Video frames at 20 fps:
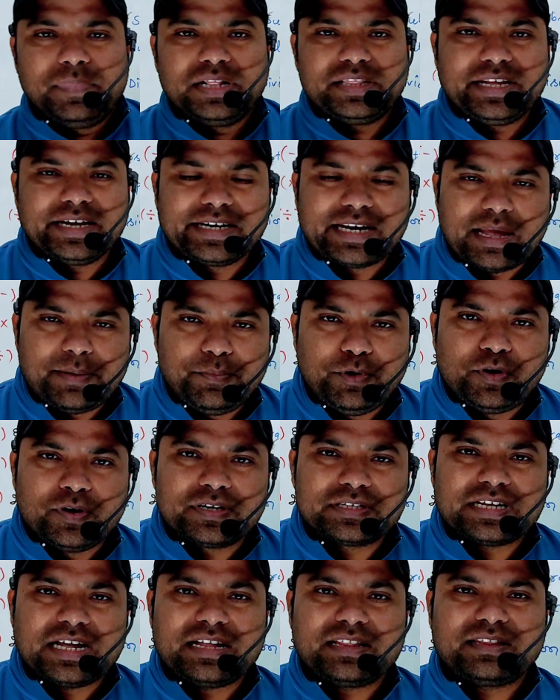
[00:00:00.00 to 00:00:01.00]
मिलते हैं एक नई
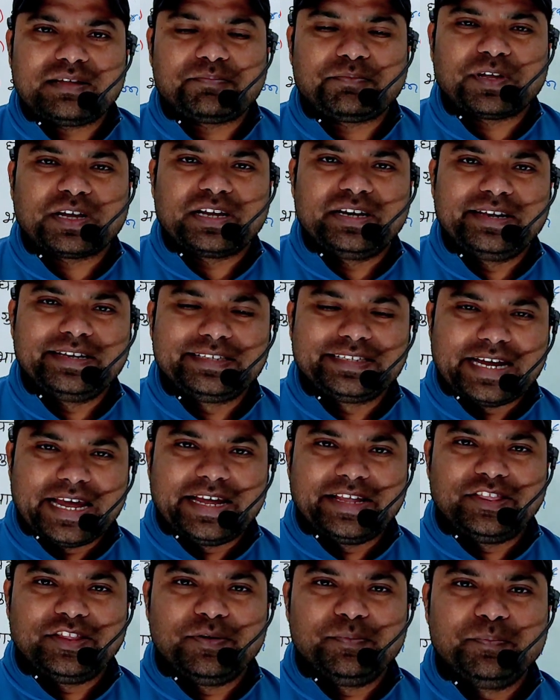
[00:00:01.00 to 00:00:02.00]
वीडियो के साथ तब तक के लिए जय
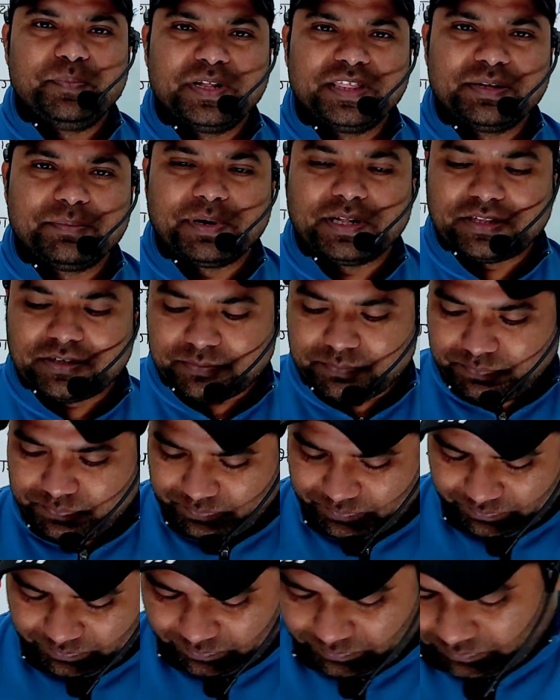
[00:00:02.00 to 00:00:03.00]
हिंद वंदे
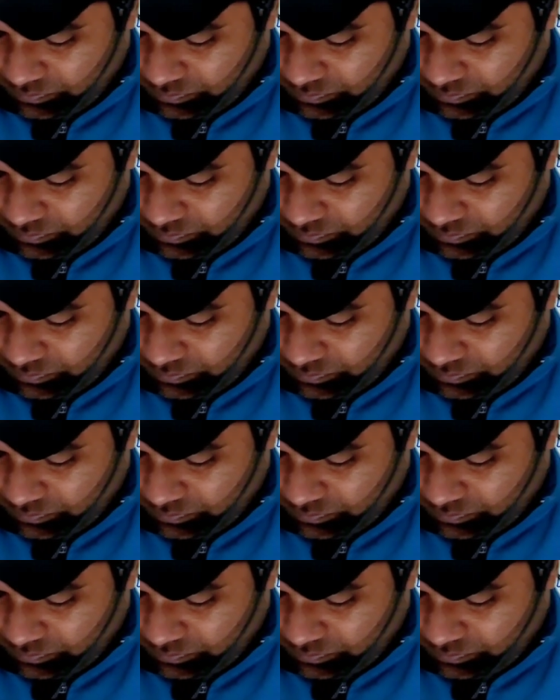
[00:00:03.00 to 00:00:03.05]
मातरम